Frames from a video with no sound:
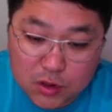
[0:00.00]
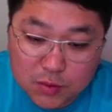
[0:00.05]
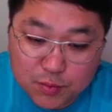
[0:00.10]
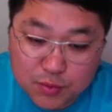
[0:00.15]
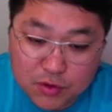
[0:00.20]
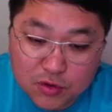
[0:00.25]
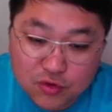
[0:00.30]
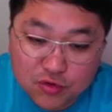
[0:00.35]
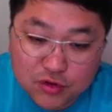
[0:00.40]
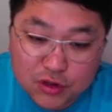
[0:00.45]

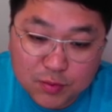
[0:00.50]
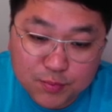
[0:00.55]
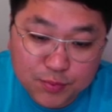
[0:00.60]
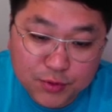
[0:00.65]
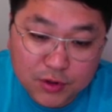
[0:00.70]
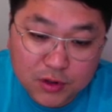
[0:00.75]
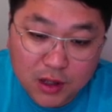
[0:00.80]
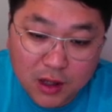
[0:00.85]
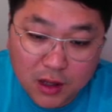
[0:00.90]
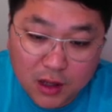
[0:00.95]
50불,
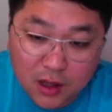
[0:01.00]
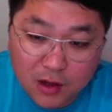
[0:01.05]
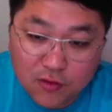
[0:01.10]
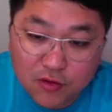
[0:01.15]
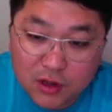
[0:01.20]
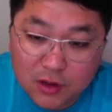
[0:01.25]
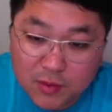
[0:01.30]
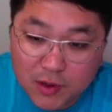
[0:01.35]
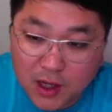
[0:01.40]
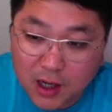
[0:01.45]
60불대에
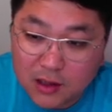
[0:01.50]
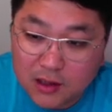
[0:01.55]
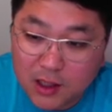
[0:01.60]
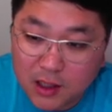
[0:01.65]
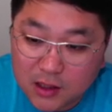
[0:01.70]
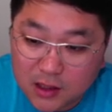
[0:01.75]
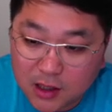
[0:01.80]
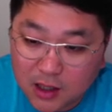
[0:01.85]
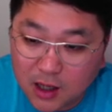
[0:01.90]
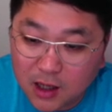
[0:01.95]
구입이
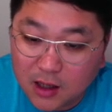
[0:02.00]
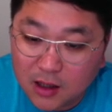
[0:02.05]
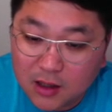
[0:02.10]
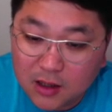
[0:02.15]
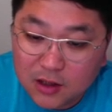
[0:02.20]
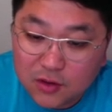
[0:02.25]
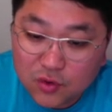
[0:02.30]
가능하니까